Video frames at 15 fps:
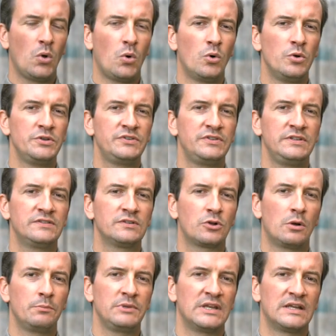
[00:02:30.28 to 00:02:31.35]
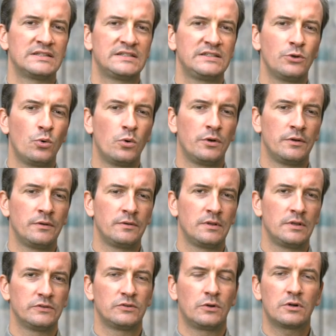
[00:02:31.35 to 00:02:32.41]
Und diese Kombination
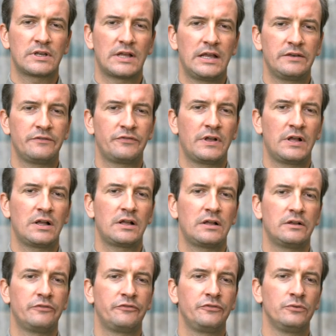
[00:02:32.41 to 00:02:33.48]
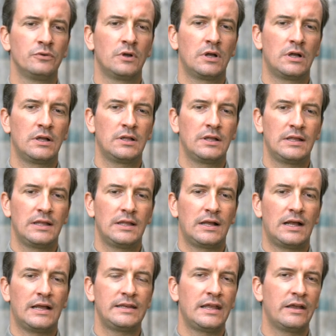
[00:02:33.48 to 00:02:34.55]
sorgt einfach für
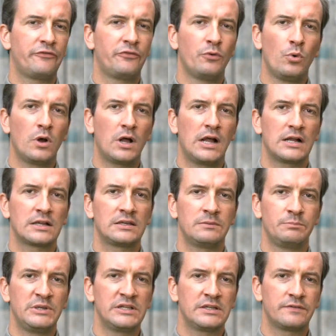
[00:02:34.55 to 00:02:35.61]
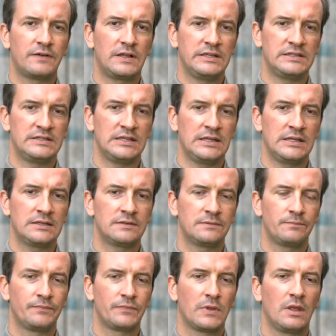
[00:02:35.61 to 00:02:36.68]
eine hervorragende Bildqualität
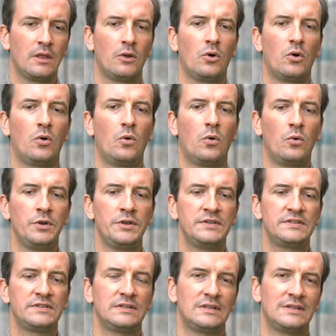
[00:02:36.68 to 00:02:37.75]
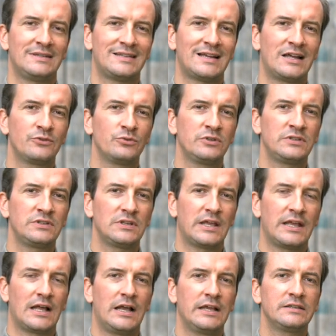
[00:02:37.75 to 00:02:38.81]
und dadurch
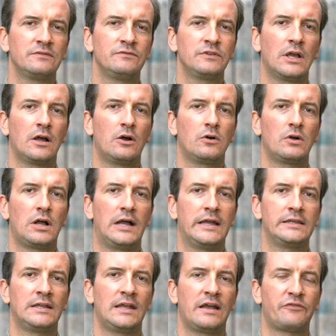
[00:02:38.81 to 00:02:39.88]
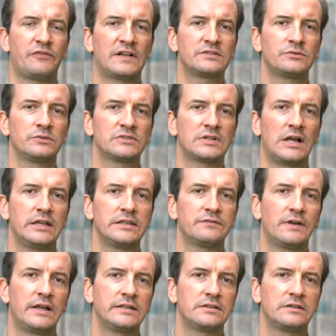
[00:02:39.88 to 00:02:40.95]
erreichen wir auch eine
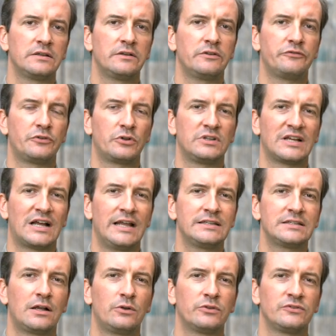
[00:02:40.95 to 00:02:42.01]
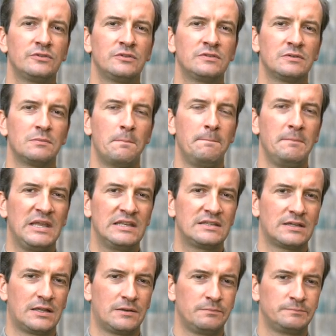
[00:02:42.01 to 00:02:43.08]
Erfassungsreichweite von 3000
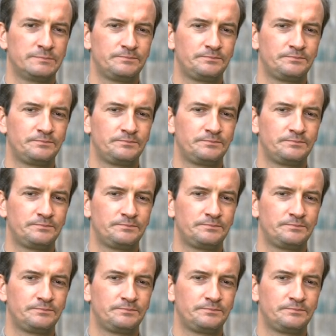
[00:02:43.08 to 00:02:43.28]
Metern.